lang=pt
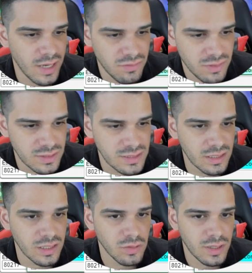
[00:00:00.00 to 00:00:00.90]
ir
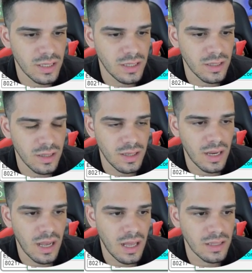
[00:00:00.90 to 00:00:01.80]
avançando aqui em
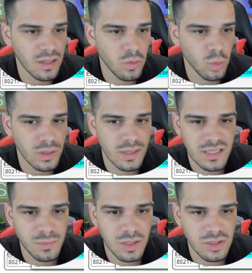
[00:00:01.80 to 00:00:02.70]
cada uma
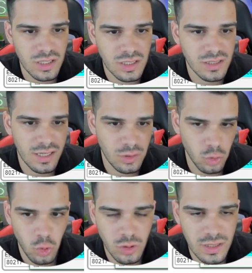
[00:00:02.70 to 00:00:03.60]
das planilhas, tenha
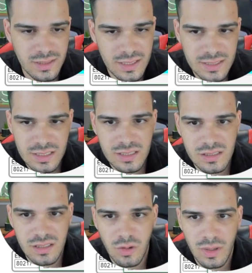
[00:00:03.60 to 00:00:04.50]
toda a
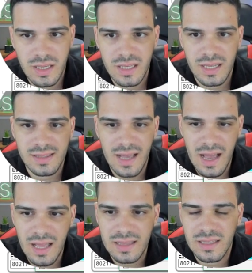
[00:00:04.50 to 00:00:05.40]
descrição aqui, a
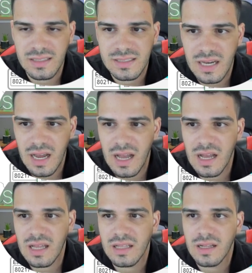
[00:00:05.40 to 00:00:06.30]
data, a
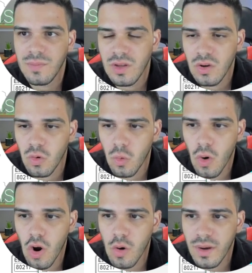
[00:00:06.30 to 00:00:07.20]
escala, o
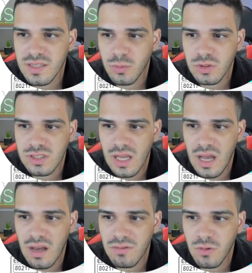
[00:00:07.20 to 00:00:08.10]
órgão
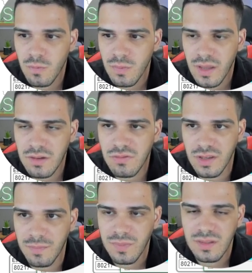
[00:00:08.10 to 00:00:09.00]
responsável,
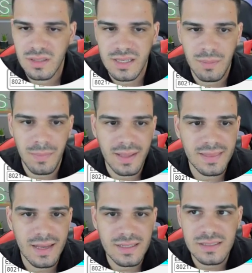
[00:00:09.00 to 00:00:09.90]
enfim, isso aqui é bem
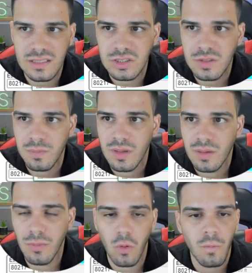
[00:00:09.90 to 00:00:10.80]
interessante.
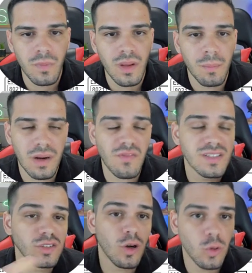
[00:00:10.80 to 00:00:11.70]
Bom, para
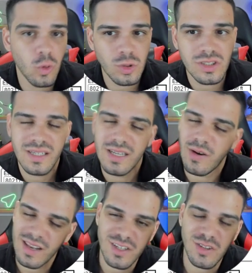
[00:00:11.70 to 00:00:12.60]
fazer download, que eu
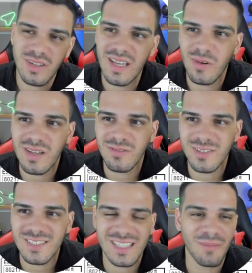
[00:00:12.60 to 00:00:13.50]
acredito que é o que
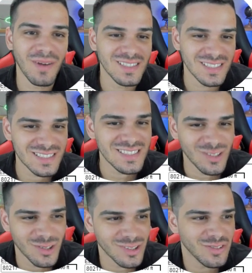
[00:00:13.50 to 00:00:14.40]
você está mais
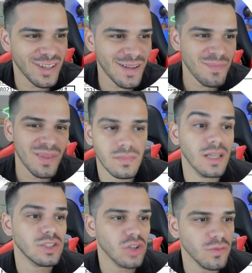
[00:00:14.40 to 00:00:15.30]
ansioso, né?
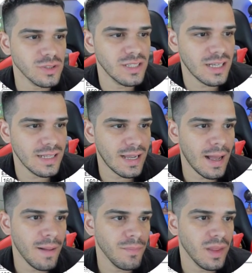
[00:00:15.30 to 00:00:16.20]
É só você
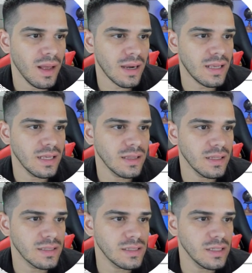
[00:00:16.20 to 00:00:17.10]
clicar aqui
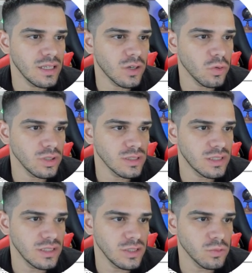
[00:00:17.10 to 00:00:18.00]
nesse
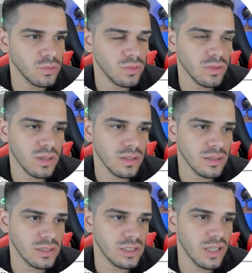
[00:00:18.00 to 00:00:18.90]
íconezinho
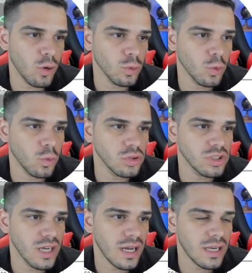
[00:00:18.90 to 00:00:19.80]
de download
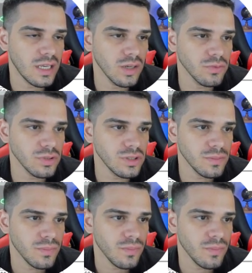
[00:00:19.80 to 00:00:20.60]
de arquivos,